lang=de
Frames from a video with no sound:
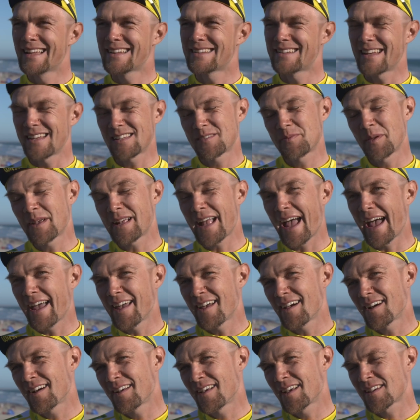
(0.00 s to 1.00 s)
Deswegen
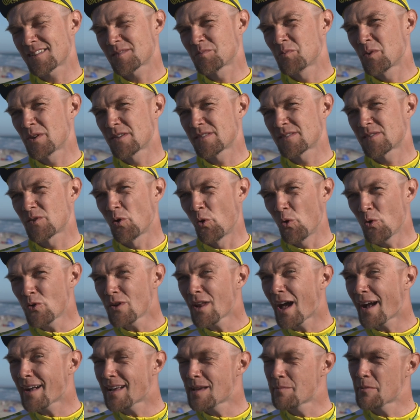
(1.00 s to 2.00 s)
heuer erstmals
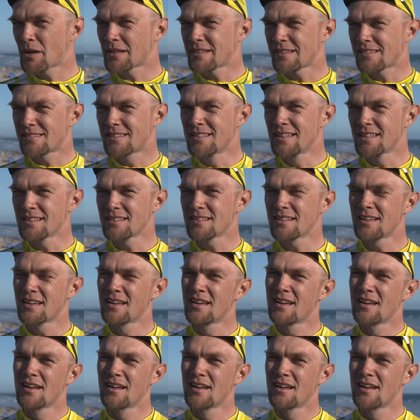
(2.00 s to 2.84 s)
Höhen akklimatisieren